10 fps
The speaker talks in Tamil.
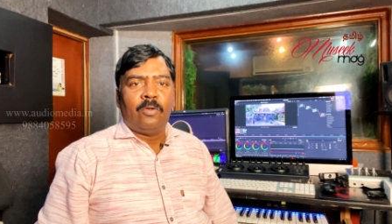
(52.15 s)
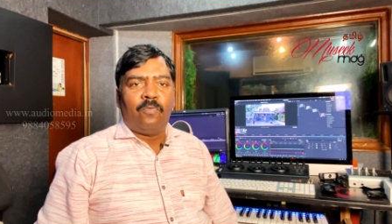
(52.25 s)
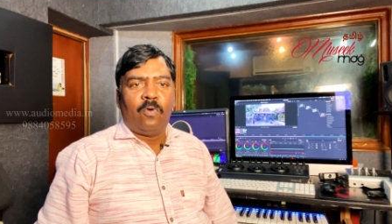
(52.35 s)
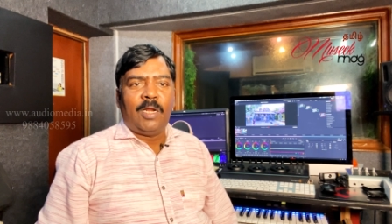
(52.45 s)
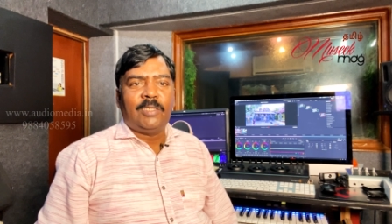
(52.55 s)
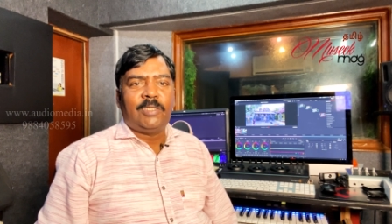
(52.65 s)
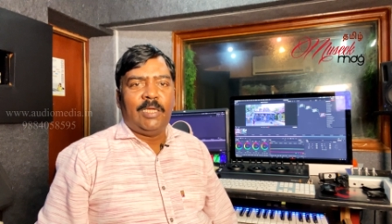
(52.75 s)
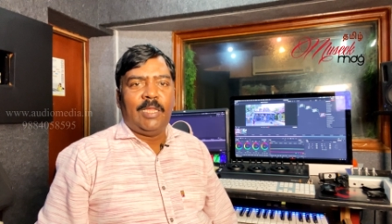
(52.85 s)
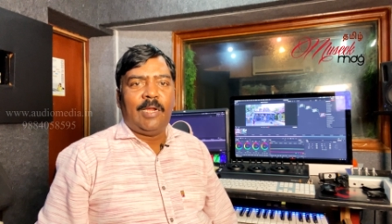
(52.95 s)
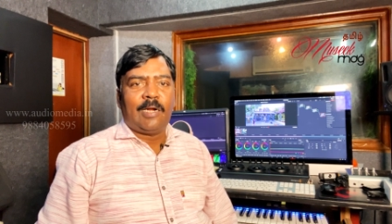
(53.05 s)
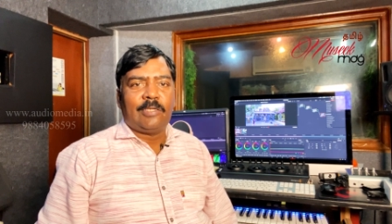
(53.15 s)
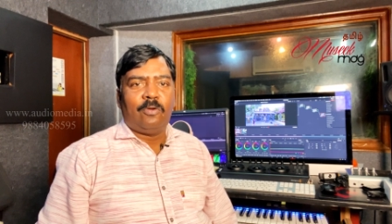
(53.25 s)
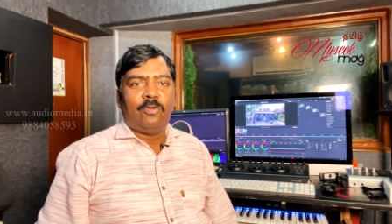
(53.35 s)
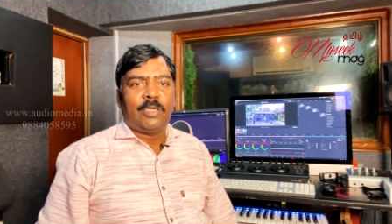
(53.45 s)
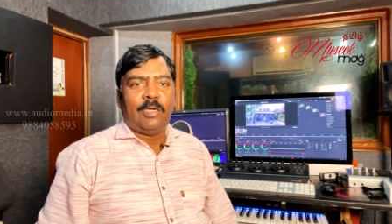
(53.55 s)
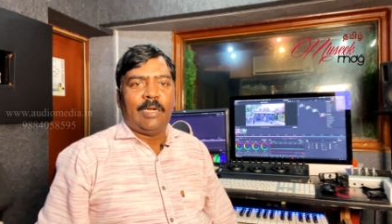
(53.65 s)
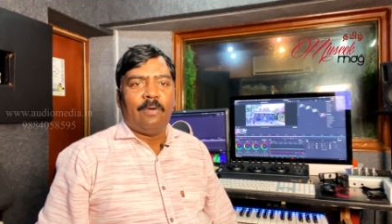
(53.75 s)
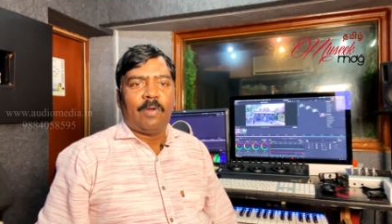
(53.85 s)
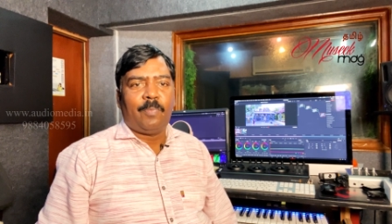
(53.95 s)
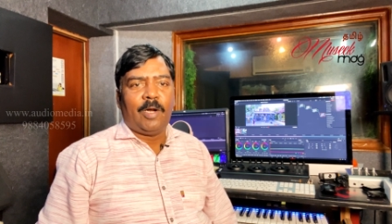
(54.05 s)
ஃபுல் ஹெச்டி தான் ரெசல்யூஷன்
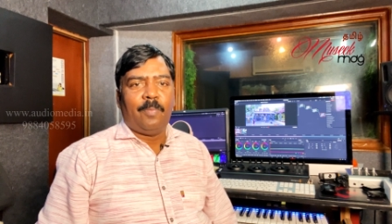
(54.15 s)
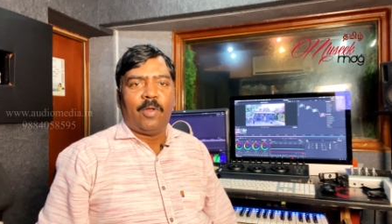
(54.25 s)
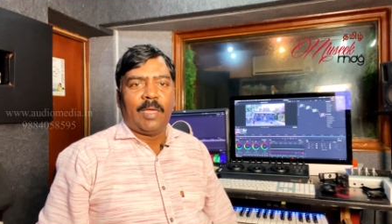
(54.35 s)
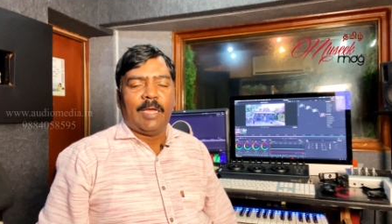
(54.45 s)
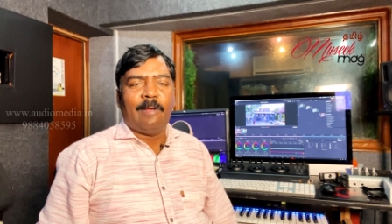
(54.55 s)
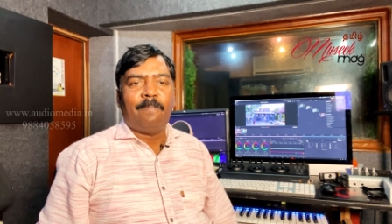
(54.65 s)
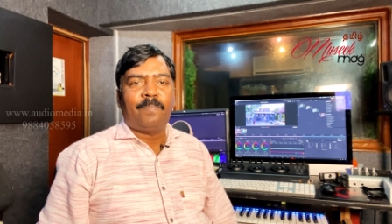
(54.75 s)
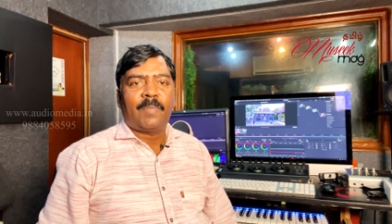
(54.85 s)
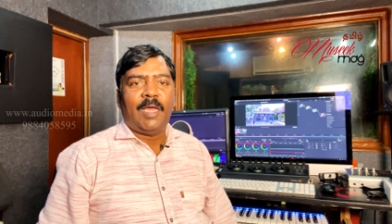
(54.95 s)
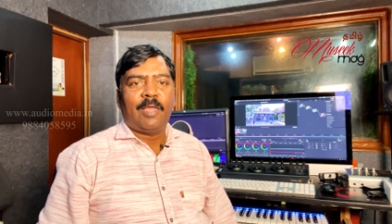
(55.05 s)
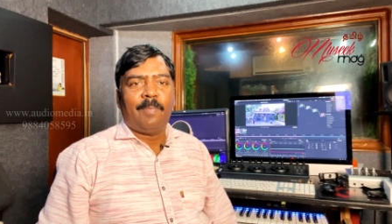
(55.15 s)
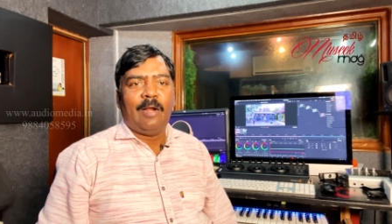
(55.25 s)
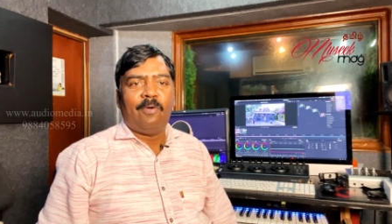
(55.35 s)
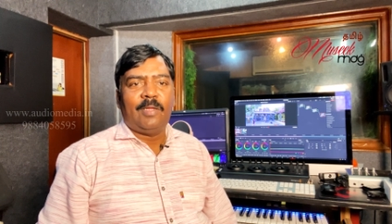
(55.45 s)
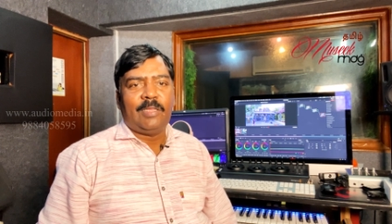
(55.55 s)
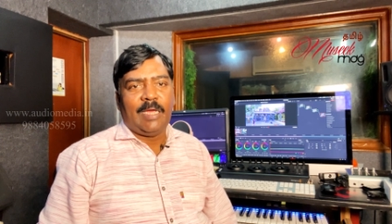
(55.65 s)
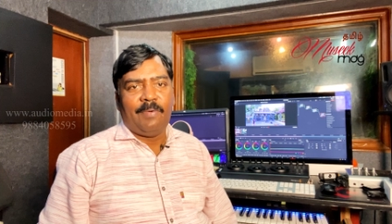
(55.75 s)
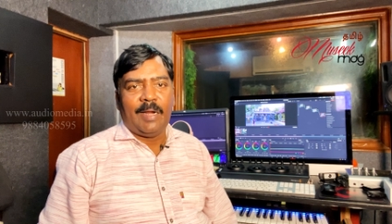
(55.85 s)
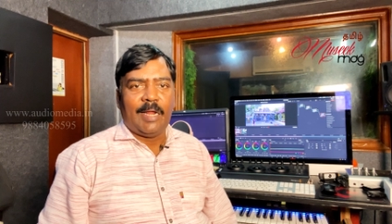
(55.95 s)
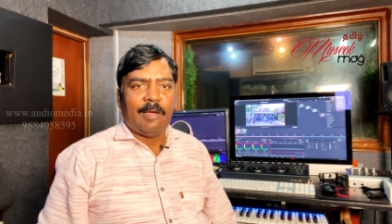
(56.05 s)
நீங்கள் ஒர்க் பண்ண போகிறீங்க அதுக்கு மேலே உங்களுக்கு
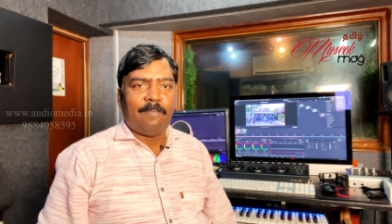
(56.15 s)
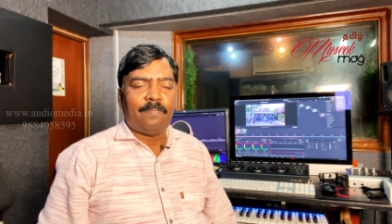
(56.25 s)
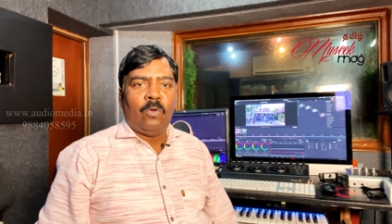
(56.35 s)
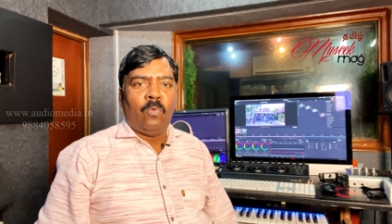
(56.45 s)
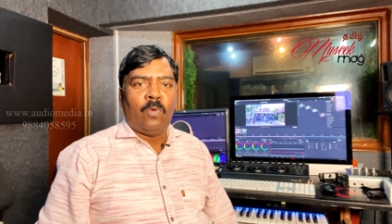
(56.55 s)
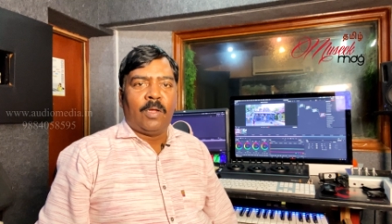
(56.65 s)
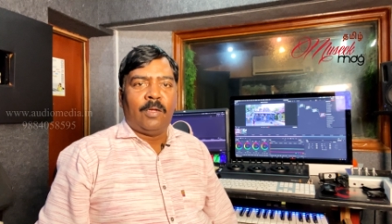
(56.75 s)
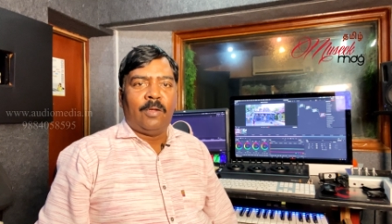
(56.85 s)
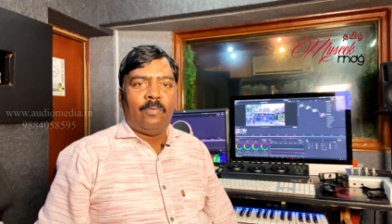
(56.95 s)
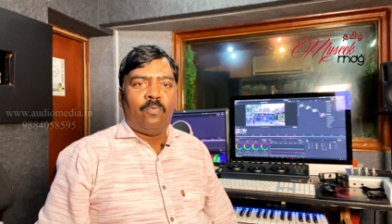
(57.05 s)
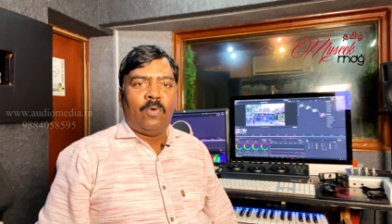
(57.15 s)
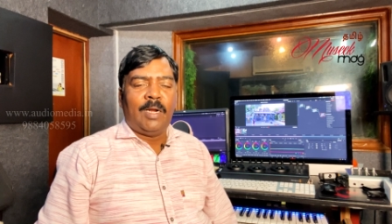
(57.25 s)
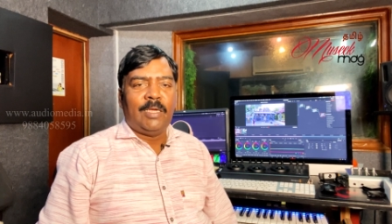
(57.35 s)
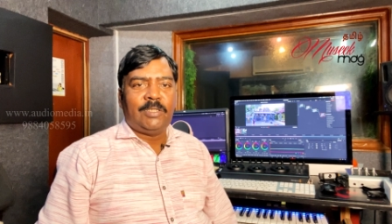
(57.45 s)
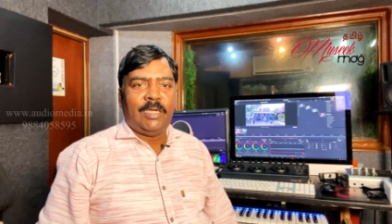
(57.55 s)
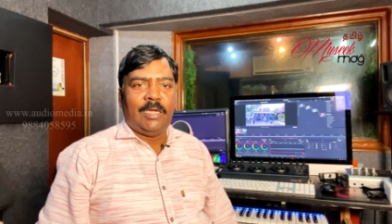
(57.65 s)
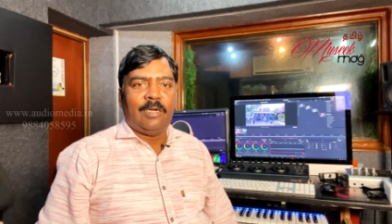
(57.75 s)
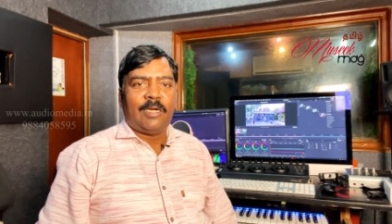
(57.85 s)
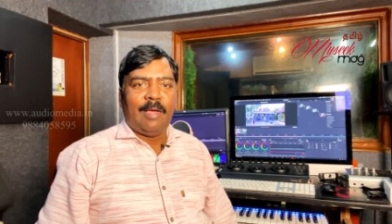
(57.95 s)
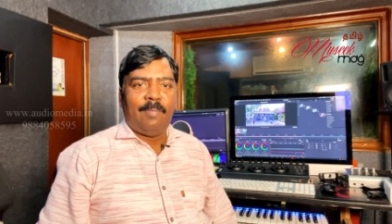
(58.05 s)
தேவையில்லை ஒரு ஃபுல் ஹெச்டி
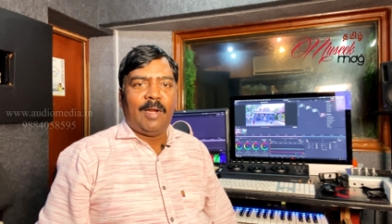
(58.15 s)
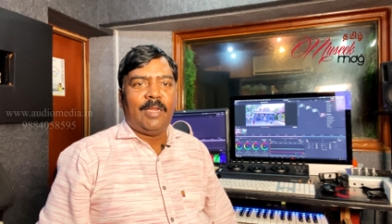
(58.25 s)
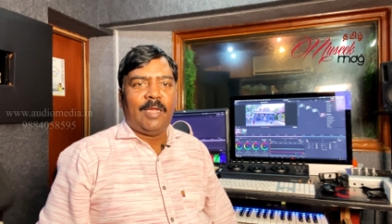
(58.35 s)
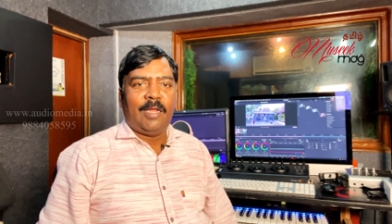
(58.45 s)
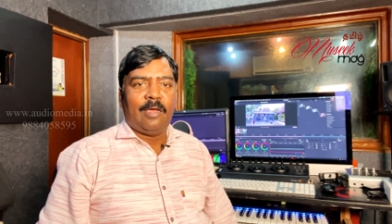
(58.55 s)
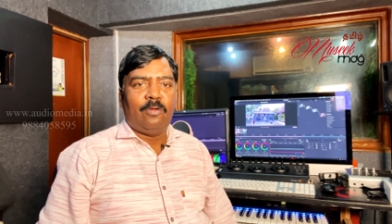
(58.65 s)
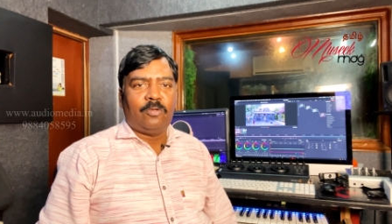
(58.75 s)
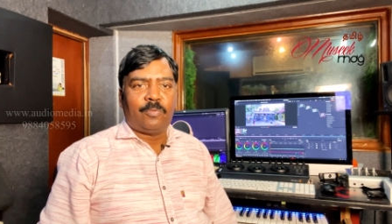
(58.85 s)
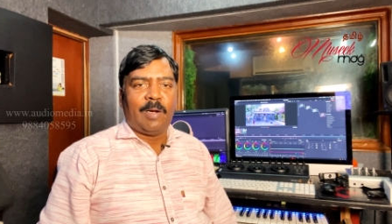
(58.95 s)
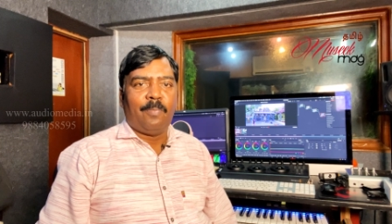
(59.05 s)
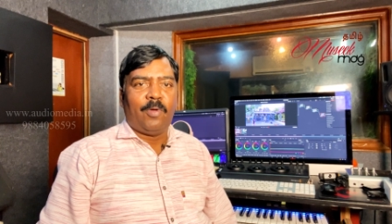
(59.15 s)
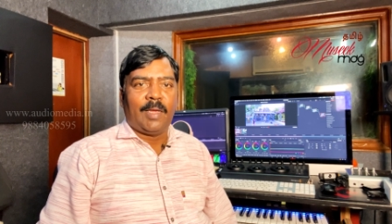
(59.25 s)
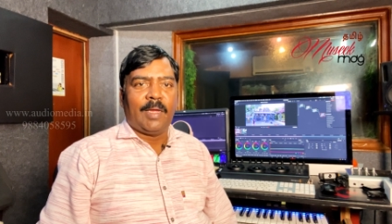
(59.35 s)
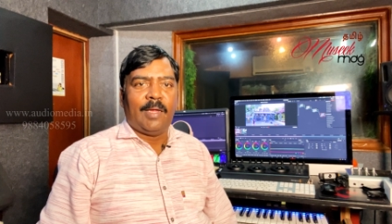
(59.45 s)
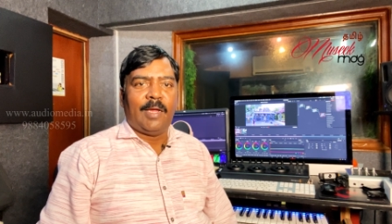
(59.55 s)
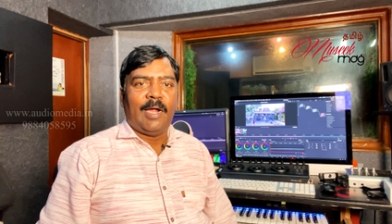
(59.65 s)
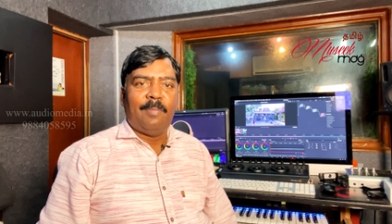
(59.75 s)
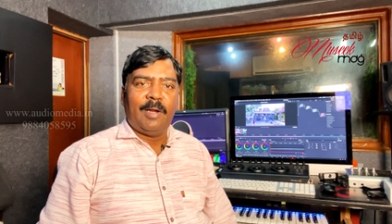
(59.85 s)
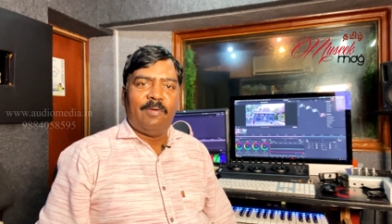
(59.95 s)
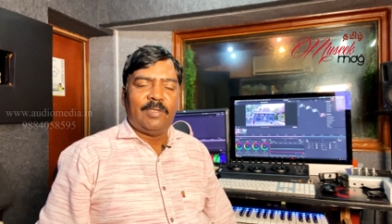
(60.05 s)
டைம்லைன் தான் நீங்கள் யூஸ் பண்ண போகிறீங்க
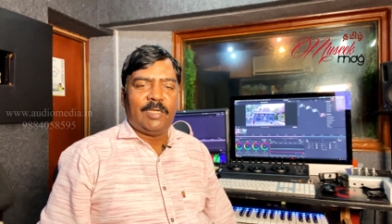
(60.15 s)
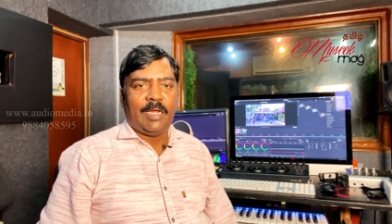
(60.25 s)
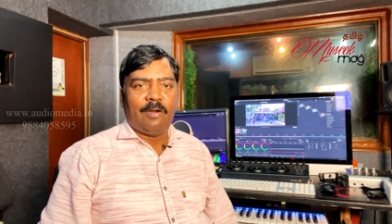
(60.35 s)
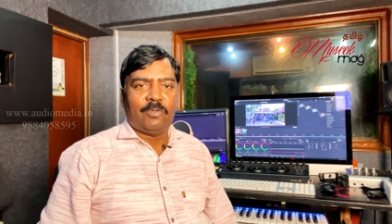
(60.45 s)
அப்படின்னு வச்சுட்டிங்கன்னு